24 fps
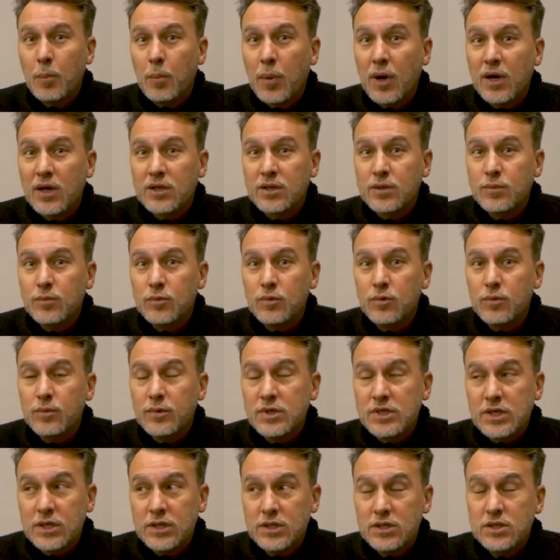поэтому
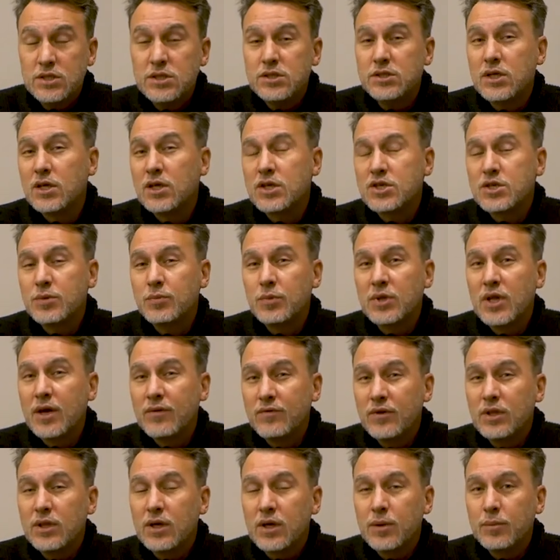следите за нашими
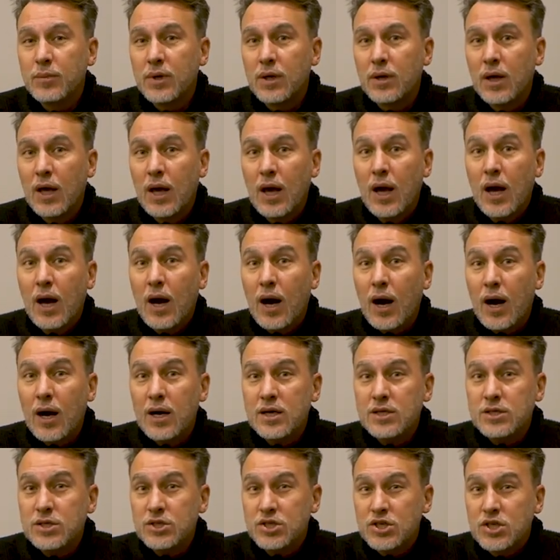новинками.
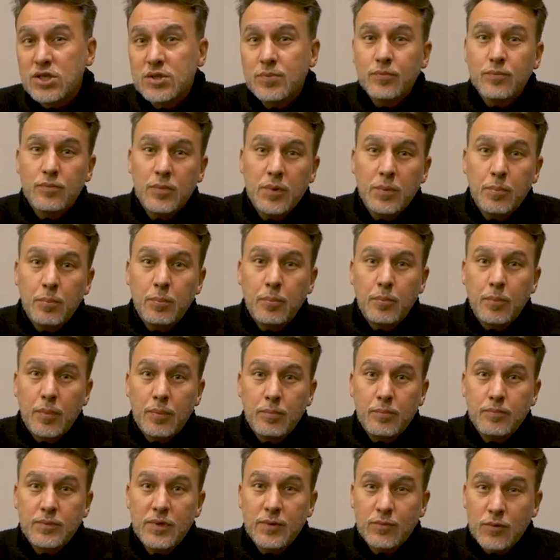А сейчас мы
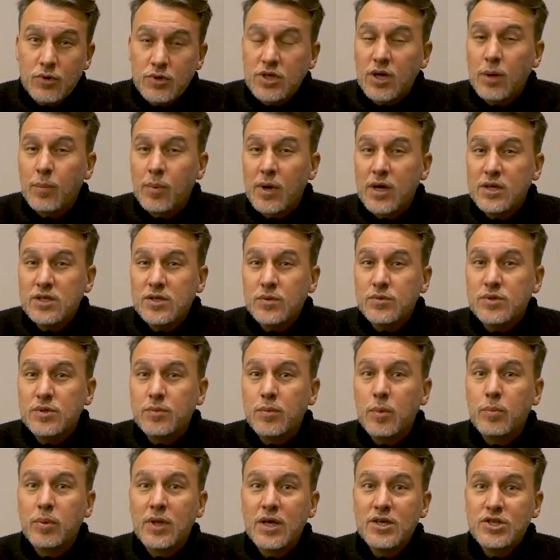немножечко
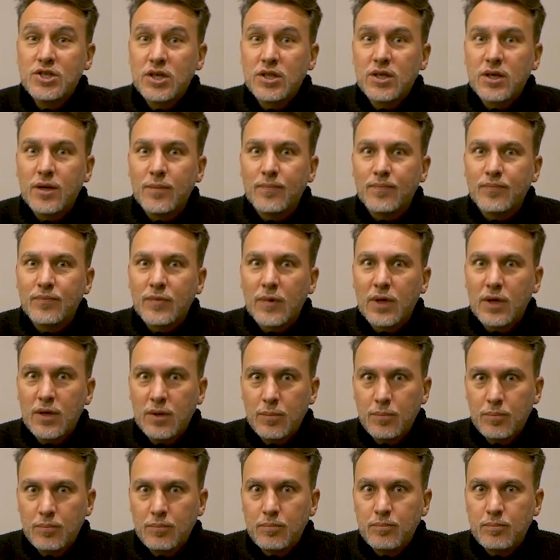пройдемся по площадке
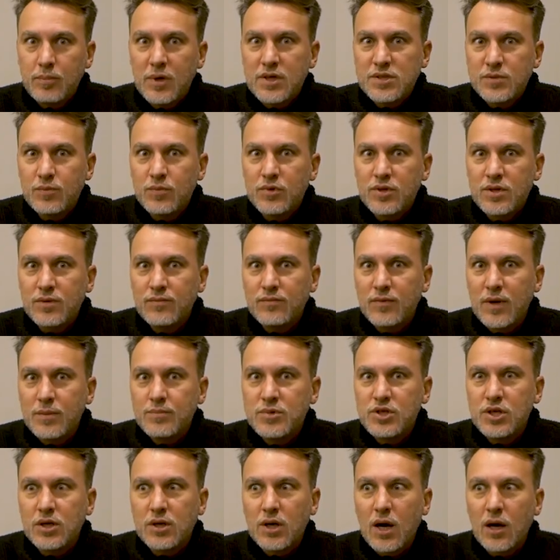и посмотрим
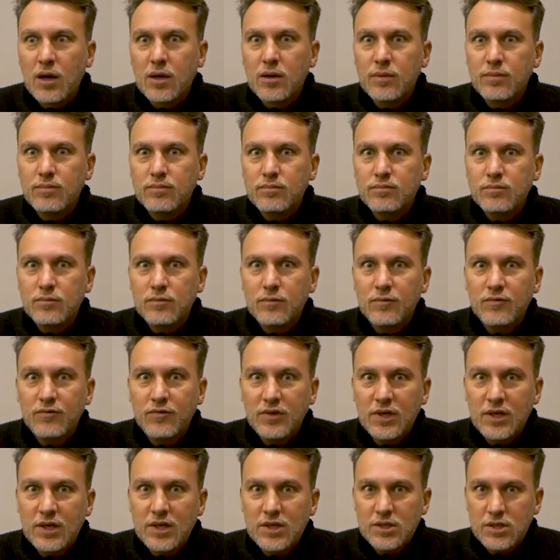вообще, как
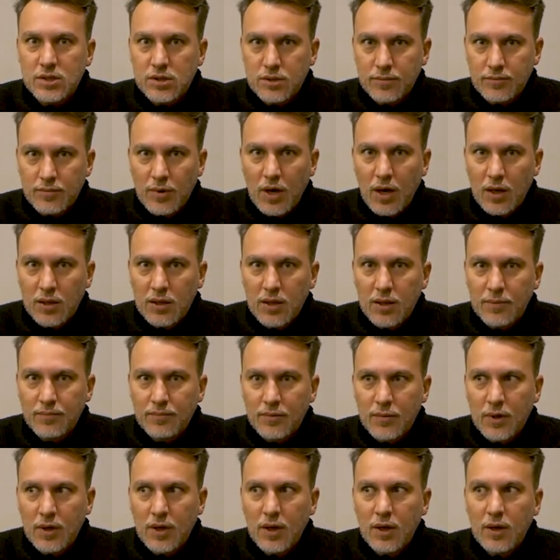выглядит она
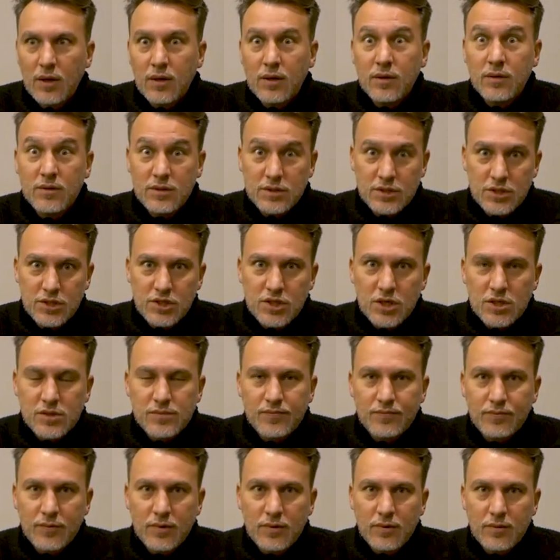
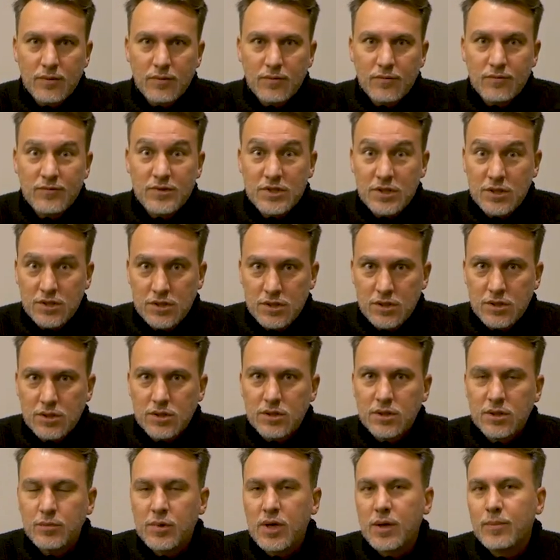сейчас, в
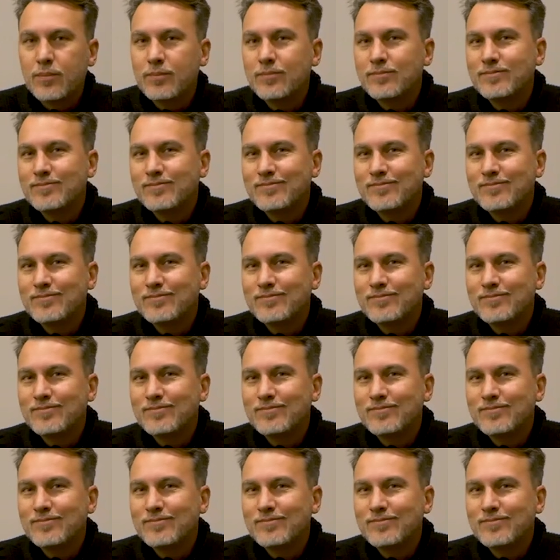середине ноября.